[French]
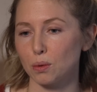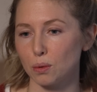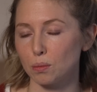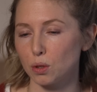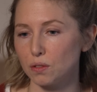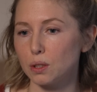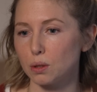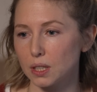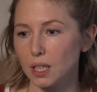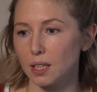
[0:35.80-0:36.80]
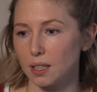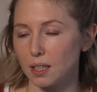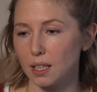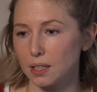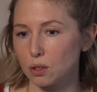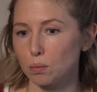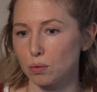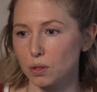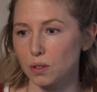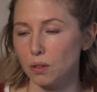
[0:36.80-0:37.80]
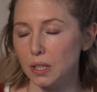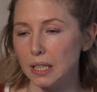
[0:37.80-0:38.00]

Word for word: on, profite de ça à, 100%.